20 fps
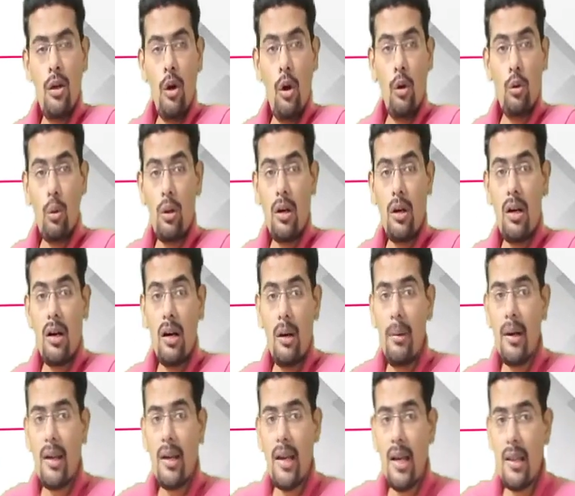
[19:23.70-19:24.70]
तो
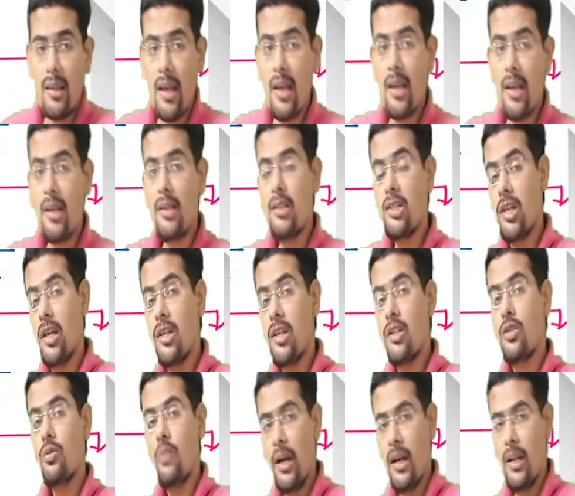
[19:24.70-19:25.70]
कब कहते हैं कि
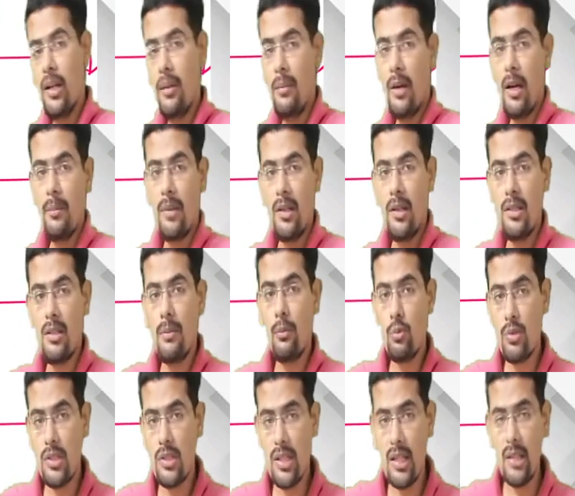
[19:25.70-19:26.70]
चेंज हुआ है डिमांड में जब
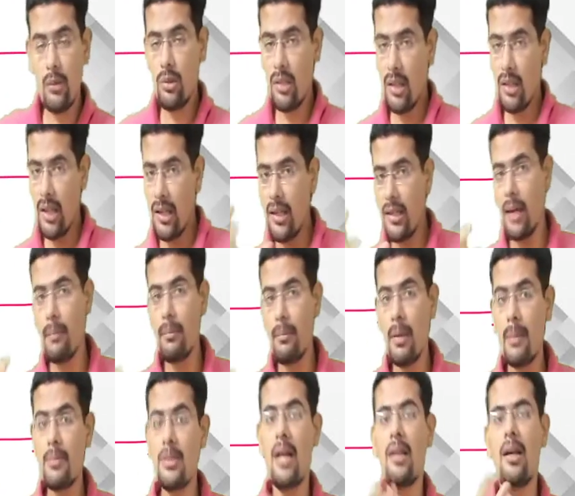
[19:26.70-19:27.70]
उसी उतने ही टाइम में
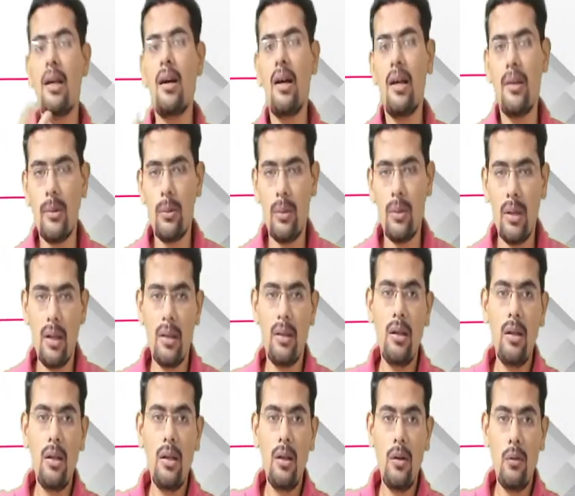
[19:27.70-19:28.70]
आप ज़्यादा खाते हो हाँ
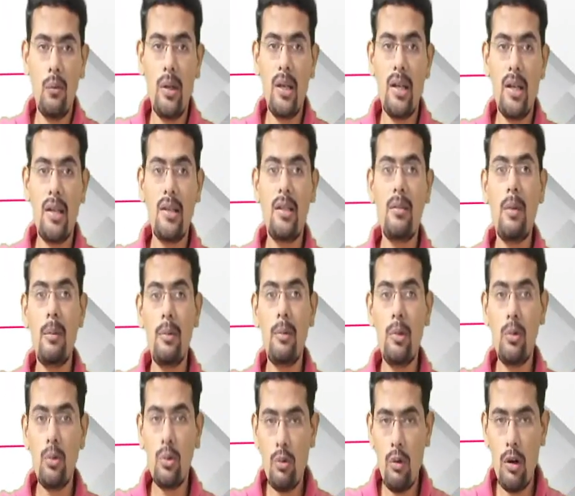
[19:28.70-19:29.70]
वो एक ही दिन में अभी
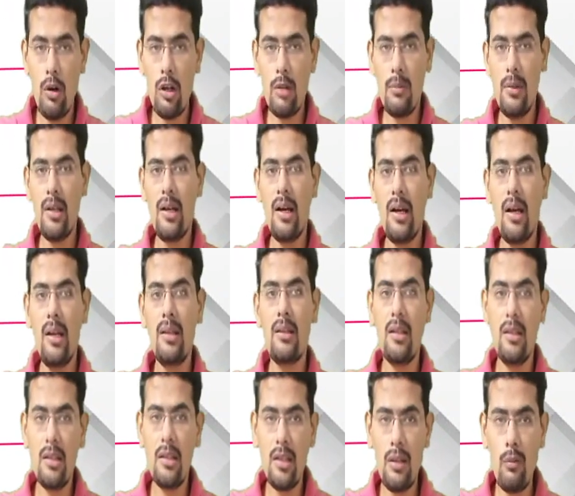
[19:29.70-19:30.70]
दो दो वाटरमेलन खाए
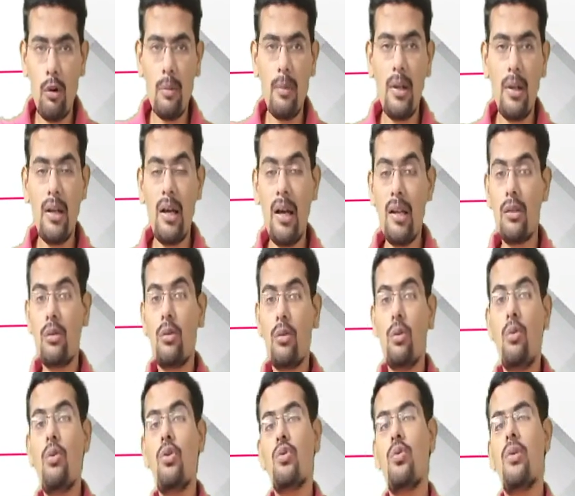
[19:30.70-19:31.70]
तीन तीन वाटरमेलन खाए
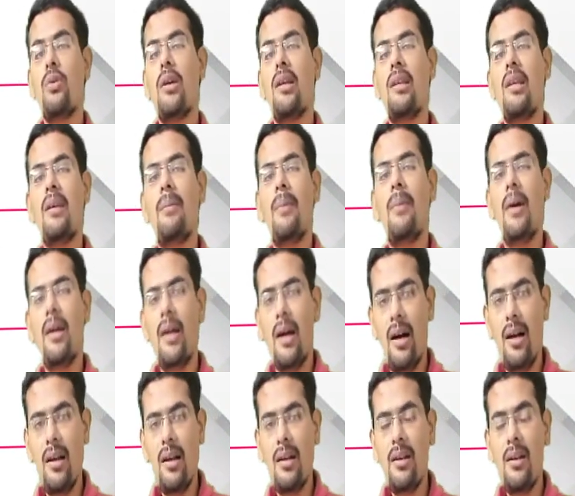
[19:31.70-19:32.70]
तो उसको कहते हैं कि भाई
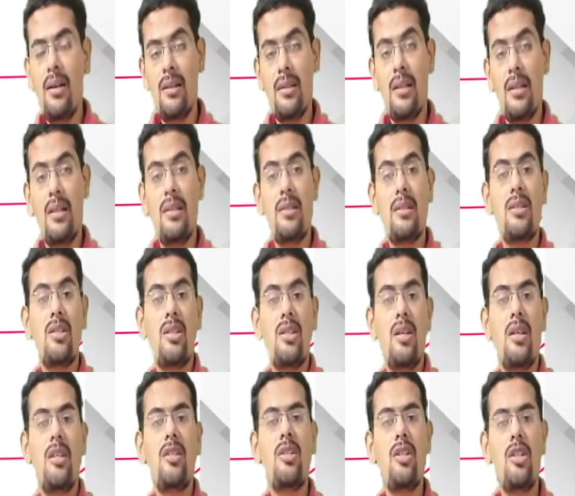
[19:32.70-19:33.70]
हाँ देर इज़ अ
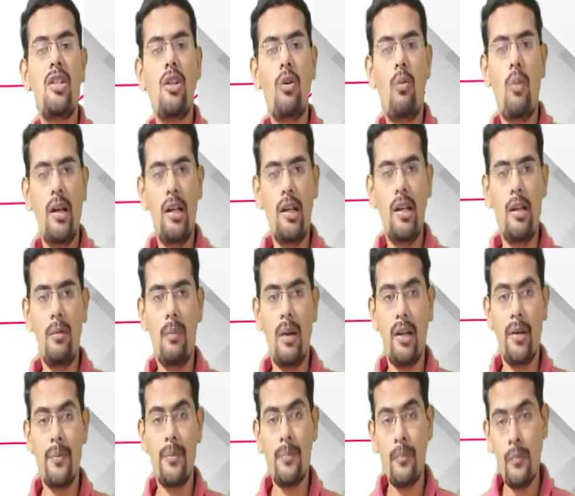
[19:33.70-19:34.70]
चेंज इन क्वान्टिटी
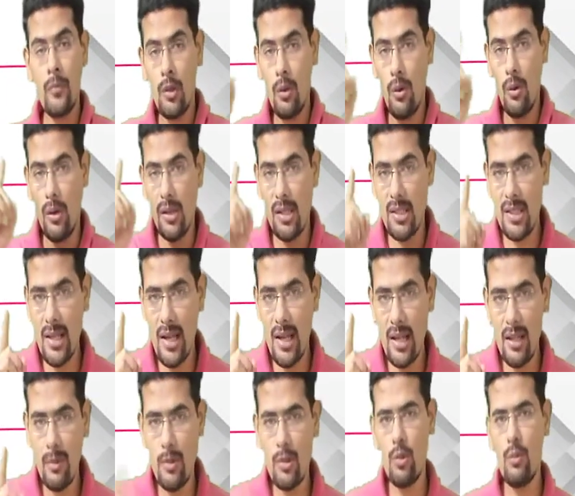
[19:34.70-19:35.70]
डिमांडेड और इसलिए
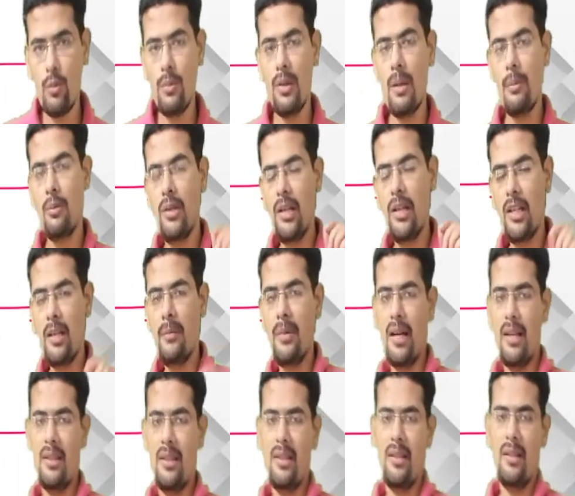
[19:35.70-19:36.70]
याद है बच्चों मैंने आपको डिटेल में
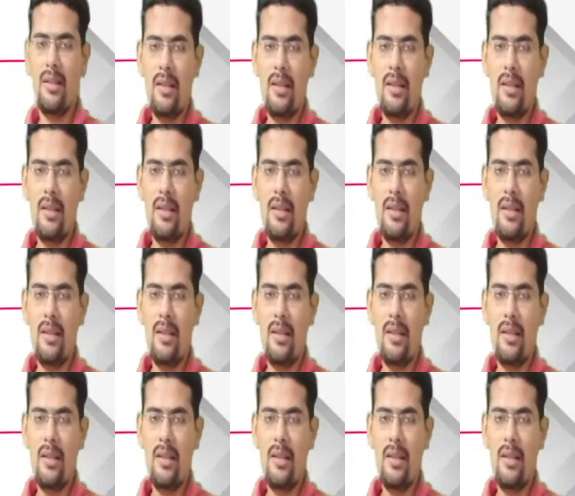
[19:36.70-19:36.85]
कहा था